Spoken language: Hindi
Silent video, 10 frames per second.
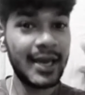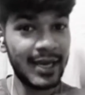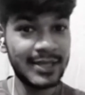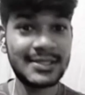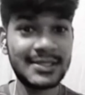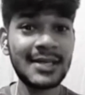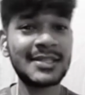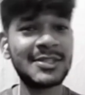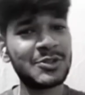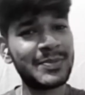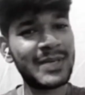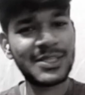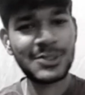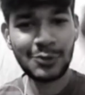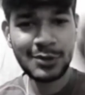एंड स्टार्ट करते उससे पहले
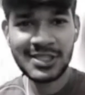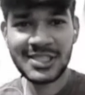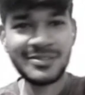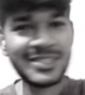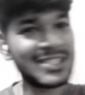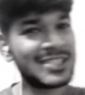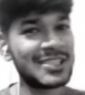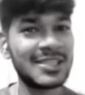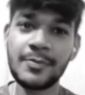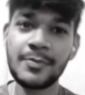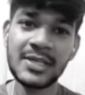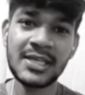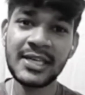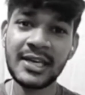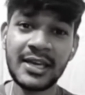छोटी सी रिक्वेस्ट की जितने भी बीजे
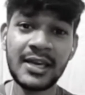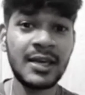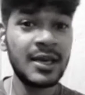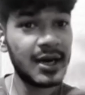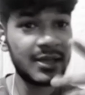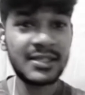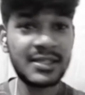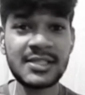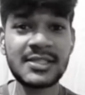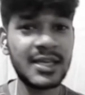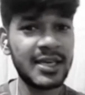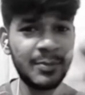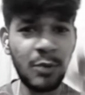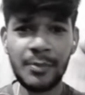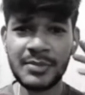डी के अंतरिक्ष के
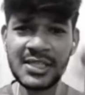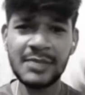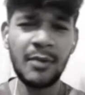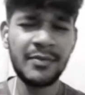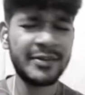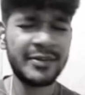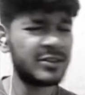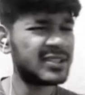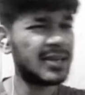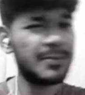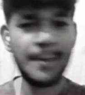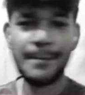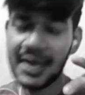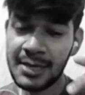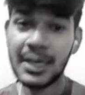हिप हॉप देसी पॉप के फैन चैनल पर
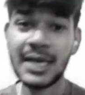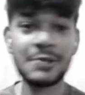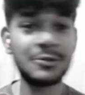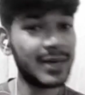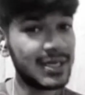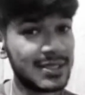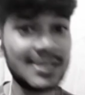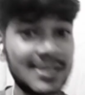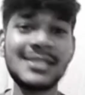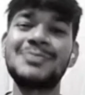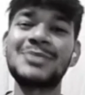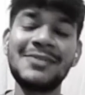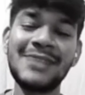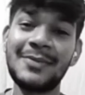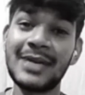पहली बार आया तो भाई जल्दी
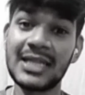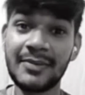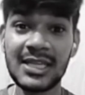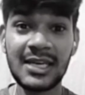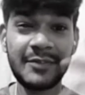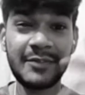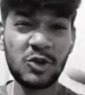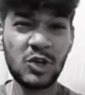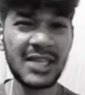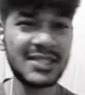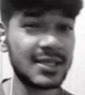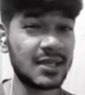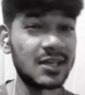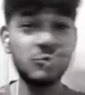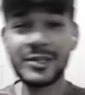सब्सक्राइब वाला बटन दबा देना वीडियो को लास्ट तक
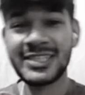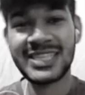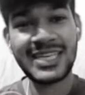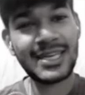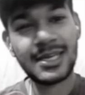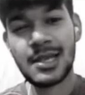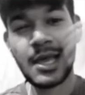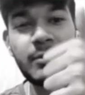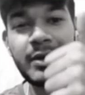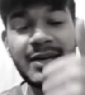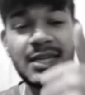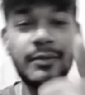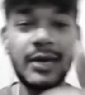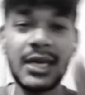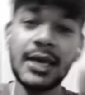देखना उसको डिसाइड करने के लाइक वाला बटन
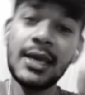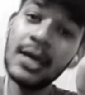दबाने का है